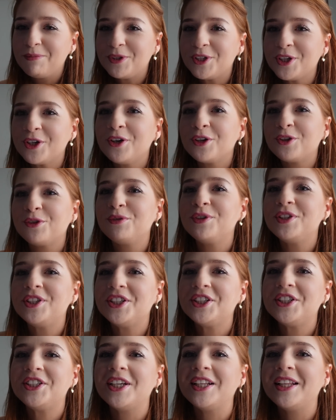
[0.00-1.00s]

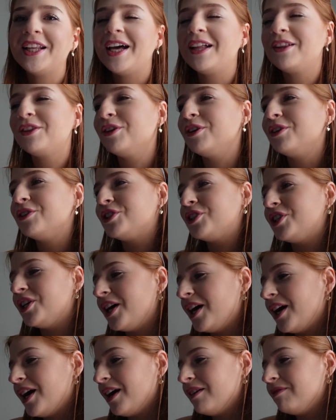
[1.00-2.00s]
przygotujcie się na to,
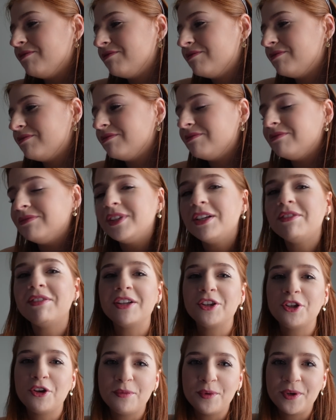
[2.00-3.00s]
że nie
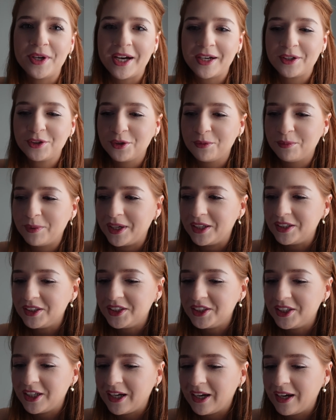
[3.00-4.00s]
wiadomo jak to
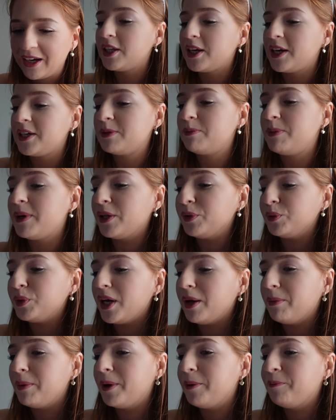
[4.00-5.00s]
będzie. Teraz
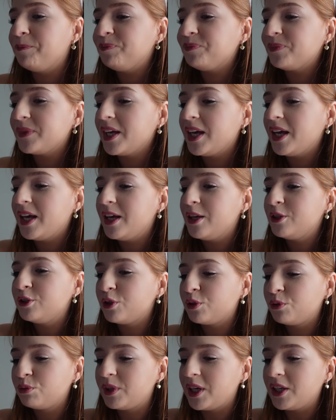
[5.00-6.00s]
planujemy,
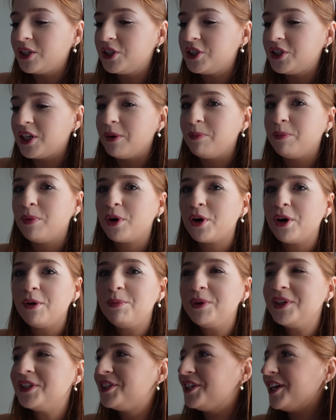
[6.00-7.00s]
co tutaj dzisiaj
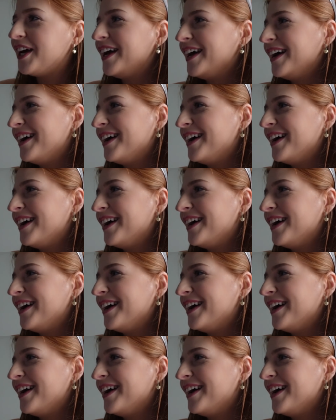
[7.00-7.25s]
porobić,